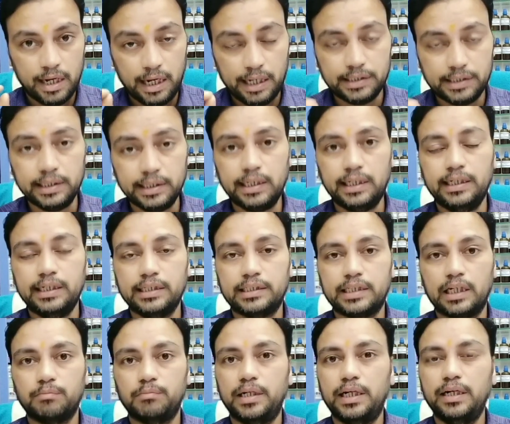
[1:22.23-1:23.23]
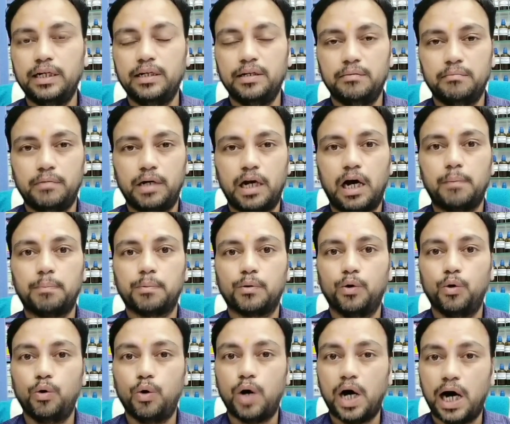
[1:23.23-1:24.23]
ऐसी कंडीशन में मैं
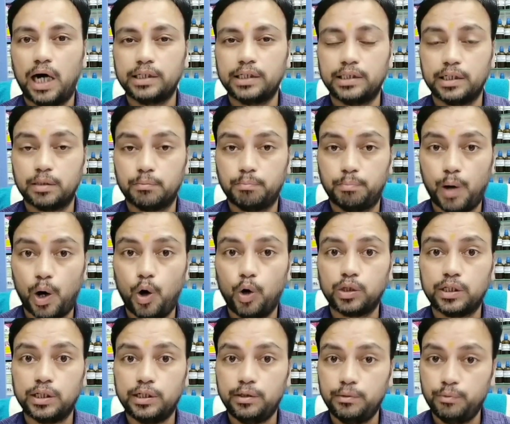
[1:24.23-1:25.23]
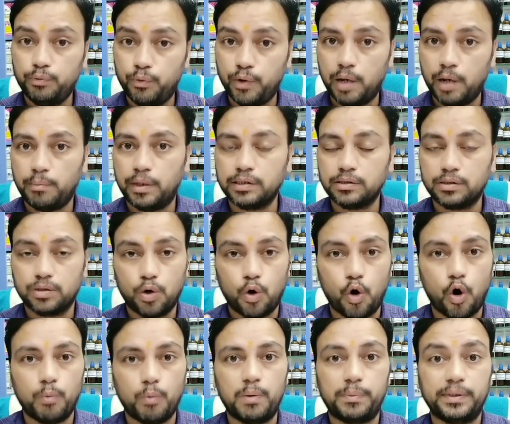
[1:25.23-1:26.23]
आपको आज एक बहुत ही फेमस
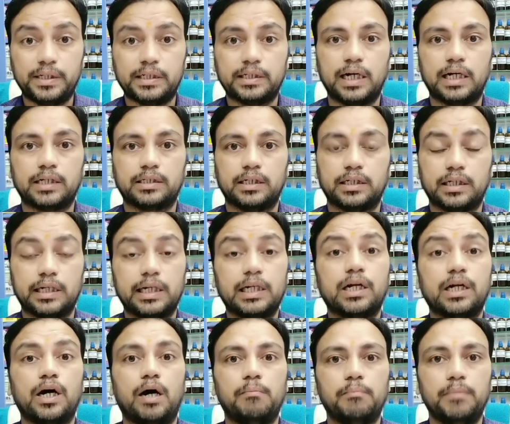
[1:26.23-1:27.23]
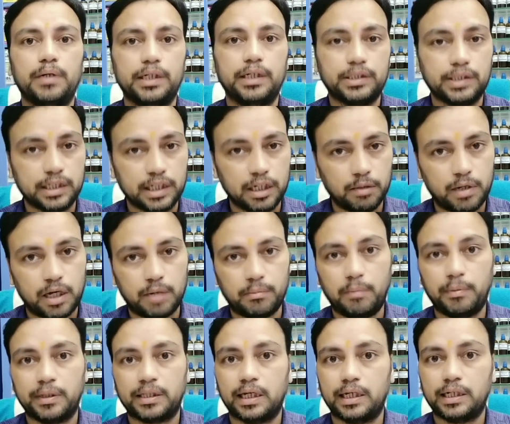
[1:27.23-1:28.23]
होम्योपैथिक डॉक्टर के कॉम्बिनेशन के बारे
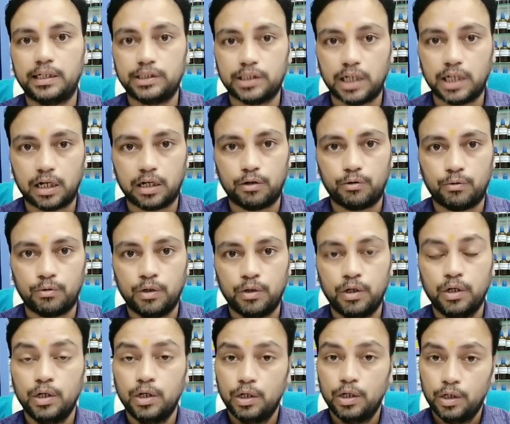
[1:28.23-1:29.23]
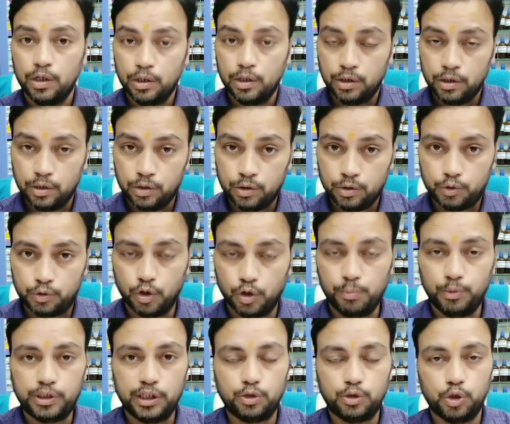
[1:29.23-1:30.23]
में बताने जा रहा हूँ जो
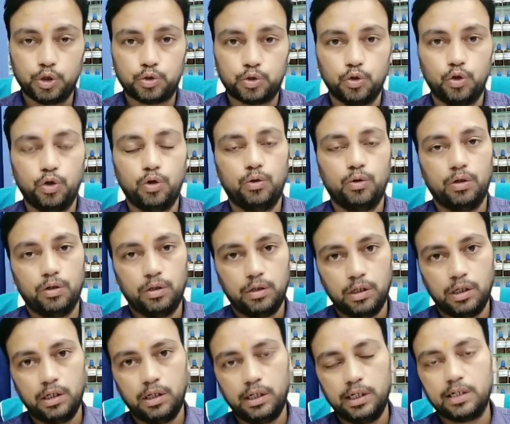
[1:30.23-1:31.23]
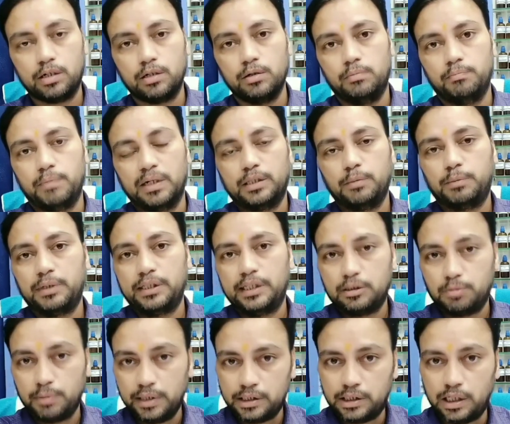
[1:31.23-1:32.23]
मुझे दोस्तों एक मध्य
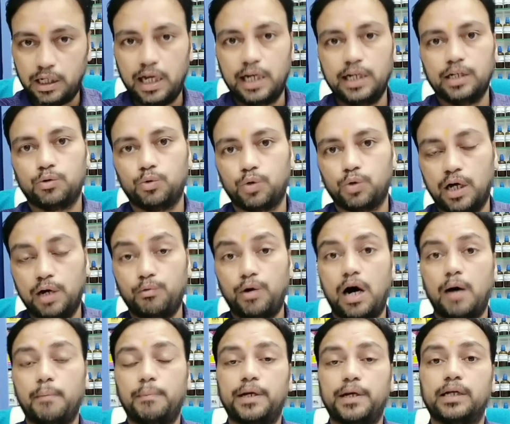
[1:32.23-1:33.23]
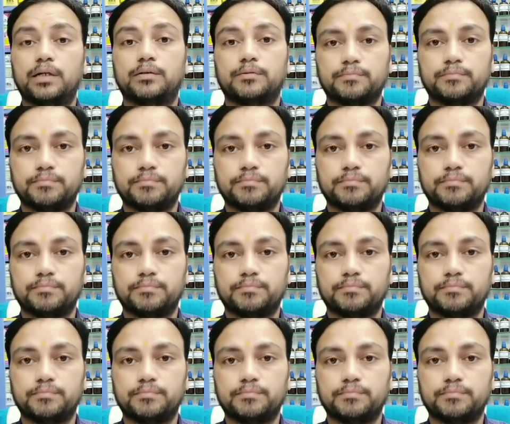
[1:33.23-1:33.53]
प्रदेश में एक जिला है गुना वहाँ पर एक